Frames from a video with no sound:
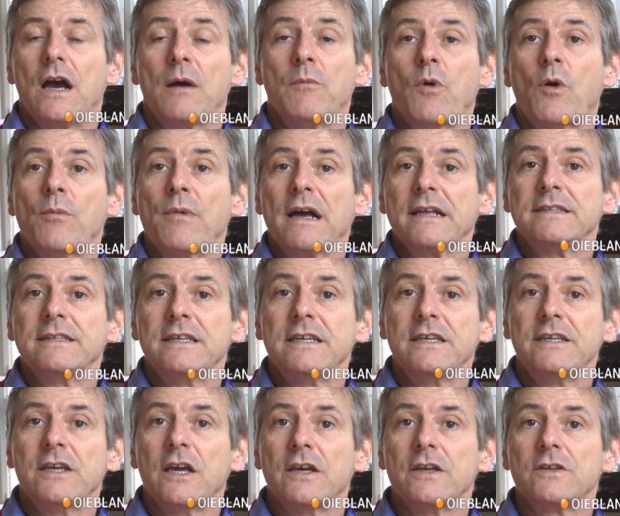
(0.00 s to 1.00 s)
à
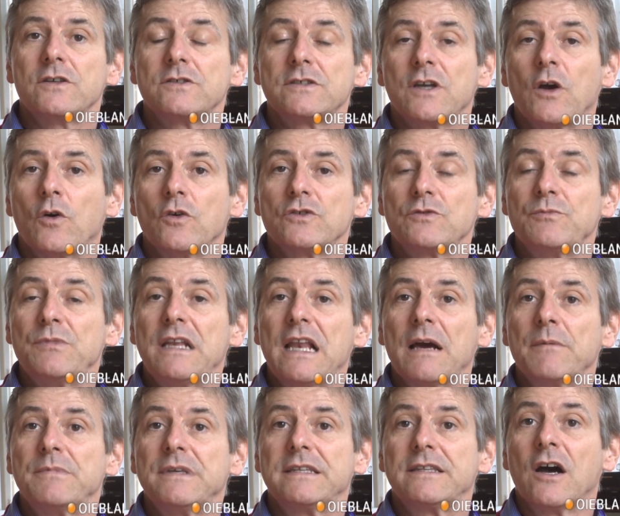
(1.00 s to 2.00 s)
Montmagny, il y a 11 000
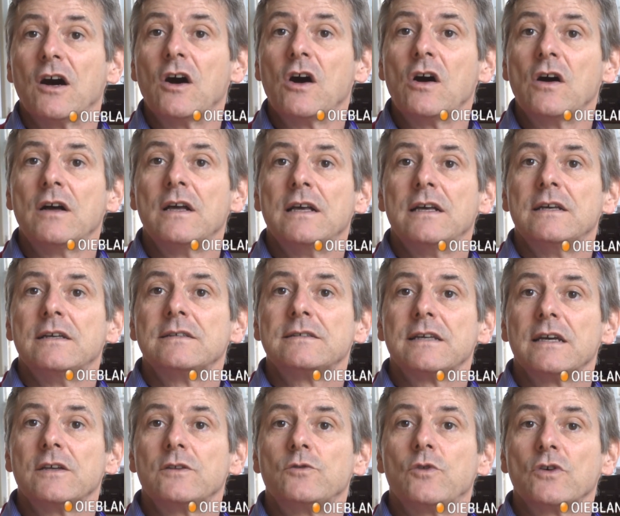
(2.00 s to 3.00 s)
habitants,
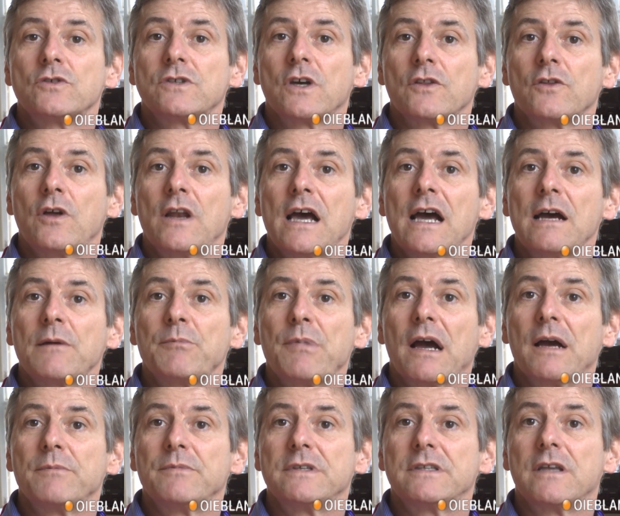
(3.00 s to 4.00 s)
c'est 200 dollars
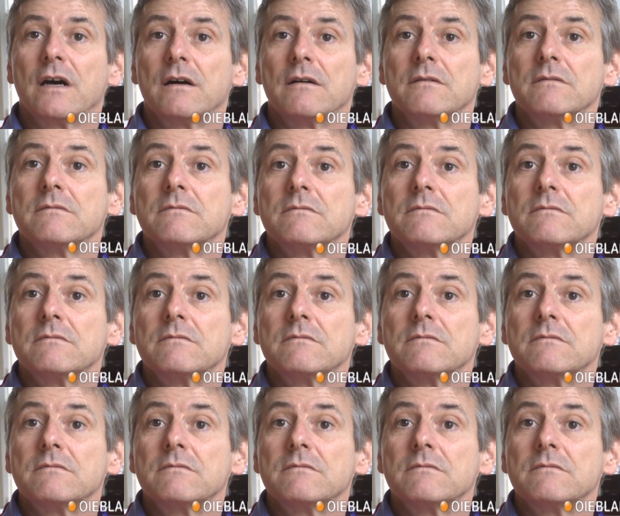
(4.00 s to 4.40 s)
par habitant.